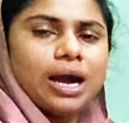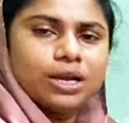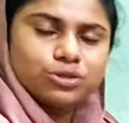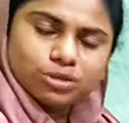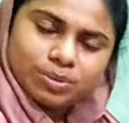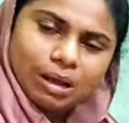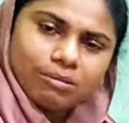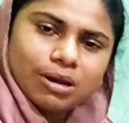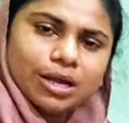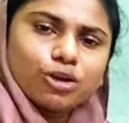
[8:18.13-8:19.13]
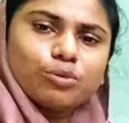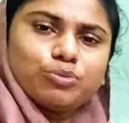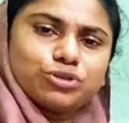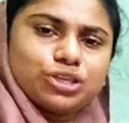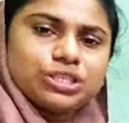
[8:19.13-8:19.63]
আর যদি ভালো লাগে
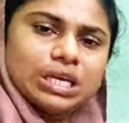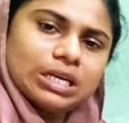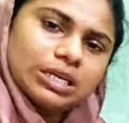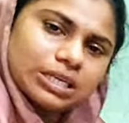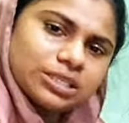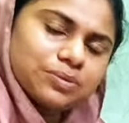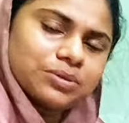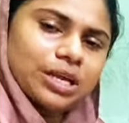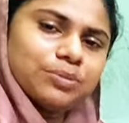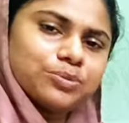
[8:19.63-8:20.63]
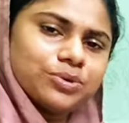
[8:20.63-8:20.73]
অবশ্যই চ্যানেলটাকে সাবস্ক্রাইব